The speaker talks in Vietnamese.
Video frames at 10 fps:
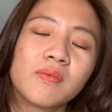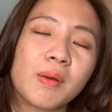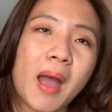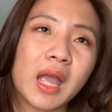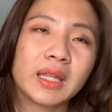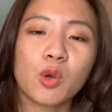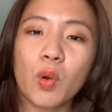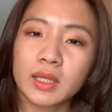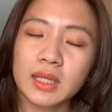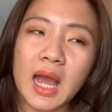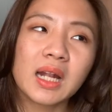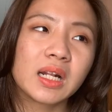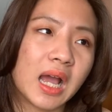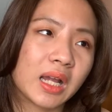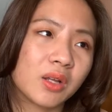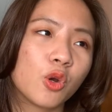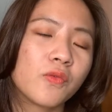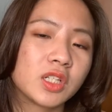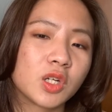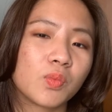và bà ấy sẽ quan sát là cái đôi
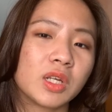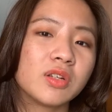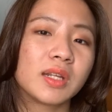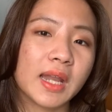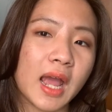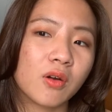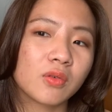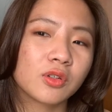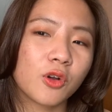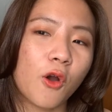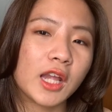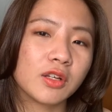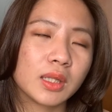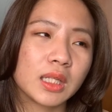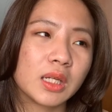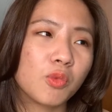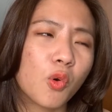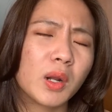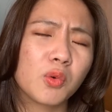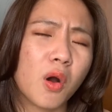vợ chồng đấy như thế nào nó có ảnh hưởng gì một
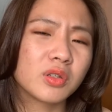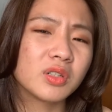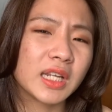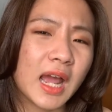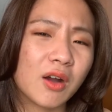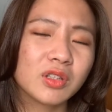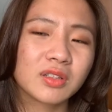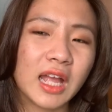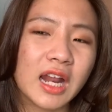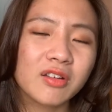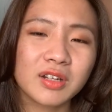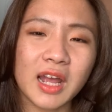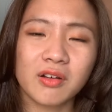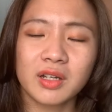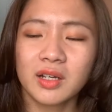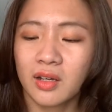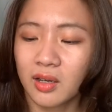quan hệ của họ như thế nào ấy, thực tế là như thế nào ấy